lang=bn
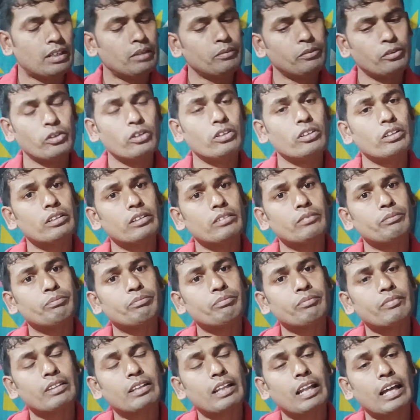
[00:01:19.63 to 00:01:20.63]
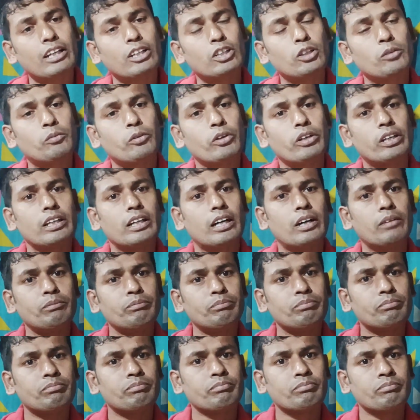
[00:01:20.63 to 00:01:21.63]
এবং লাইকোপোডিয়াম
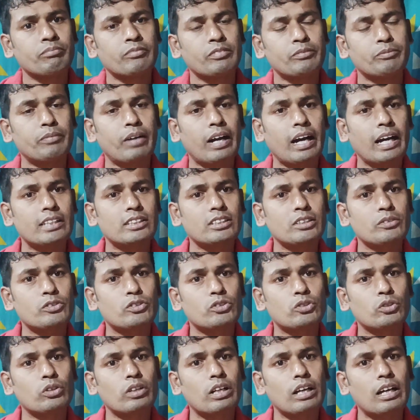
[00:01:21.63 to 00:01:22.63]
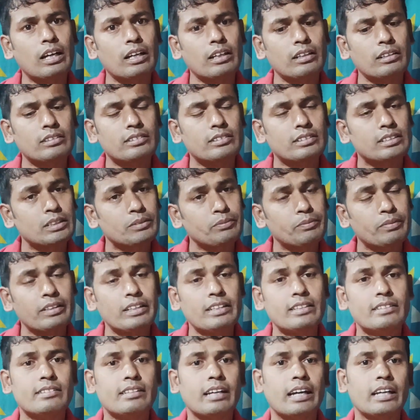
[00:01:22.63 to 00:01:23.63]
মায়াজম সোরা
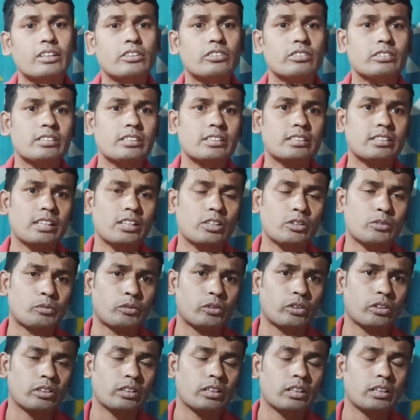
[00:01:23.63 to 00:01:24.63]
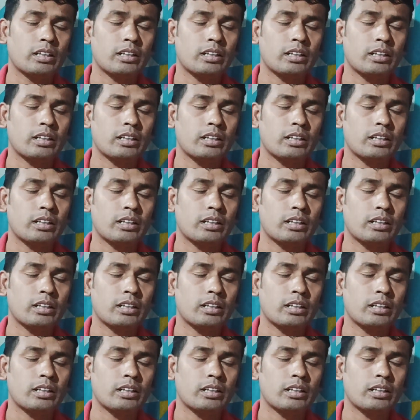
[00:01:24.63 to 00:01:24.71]
সিপিলি সাইকোসিসের ওপর